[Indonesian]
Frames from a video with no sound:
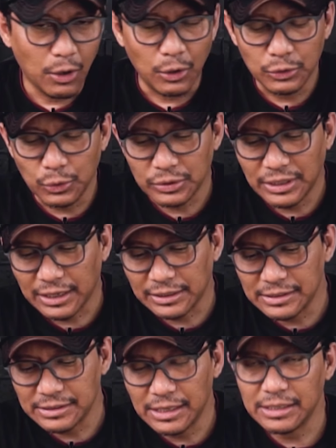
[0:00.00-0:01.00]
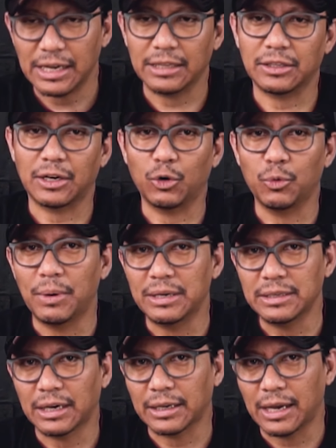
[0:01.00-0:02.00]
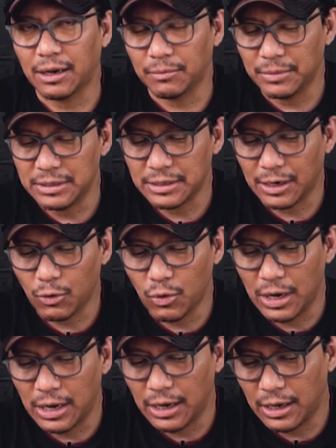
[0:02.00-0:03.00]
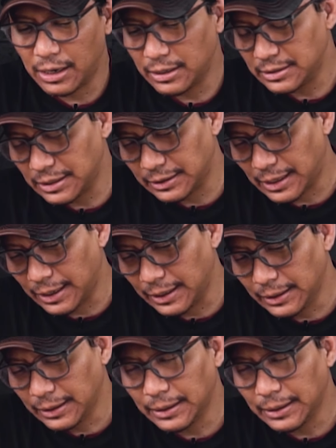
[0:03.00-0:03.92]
Untuk teknisnya nggak terlalu banyak yang bisa gue ceritain.